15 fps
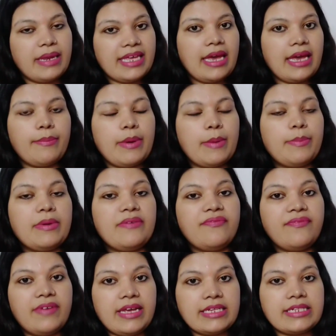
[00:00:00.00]
मैंने यहाँ पे अपने
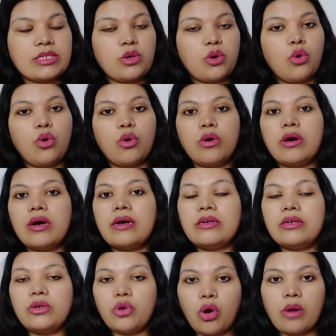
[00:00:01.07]
फेस को
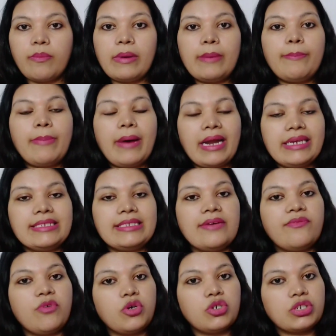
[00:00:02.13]
नॉर्मल पानी
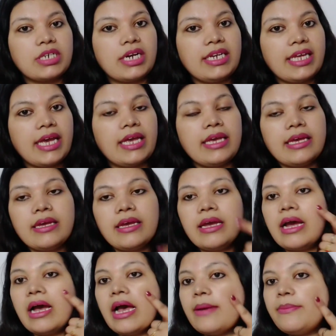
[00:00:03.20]
से वॉश कर लिया है
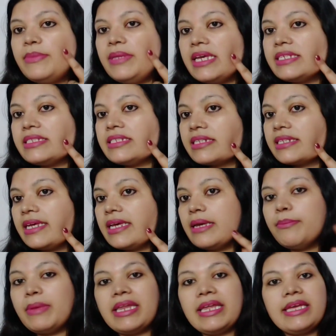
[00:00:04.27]
आप देख सकते हैं
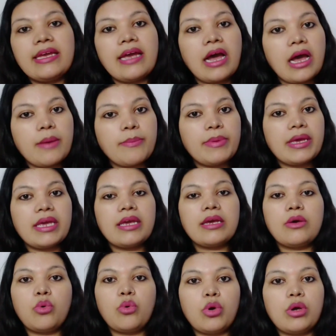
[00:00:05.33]
मैंने यहाँ पे
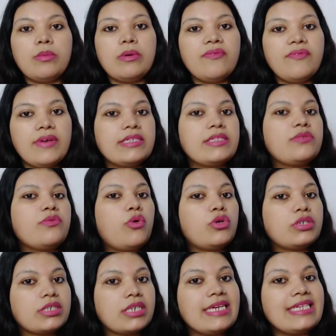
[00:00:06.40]
कोई भी फेस
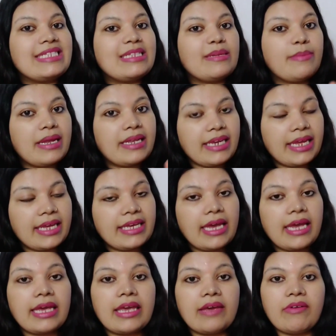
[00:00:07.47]
वॉश का इस्तेमाल नहीं
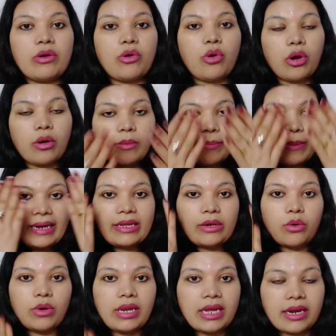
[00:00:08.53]
किया है केवल नॉर्मल
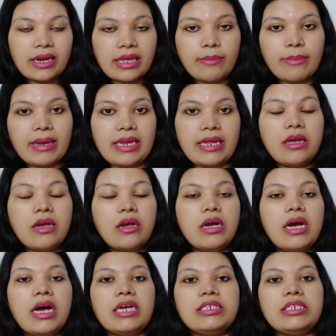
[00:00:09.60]
पानी को लेकर के मैंने
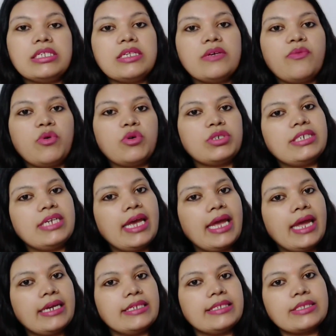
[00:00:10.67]
अच्छे से वॉश किया
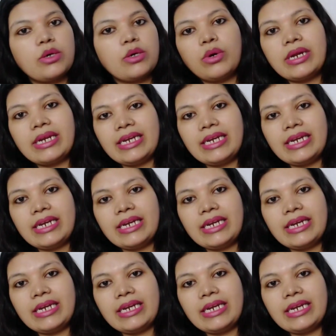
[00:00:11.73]
एंड इसको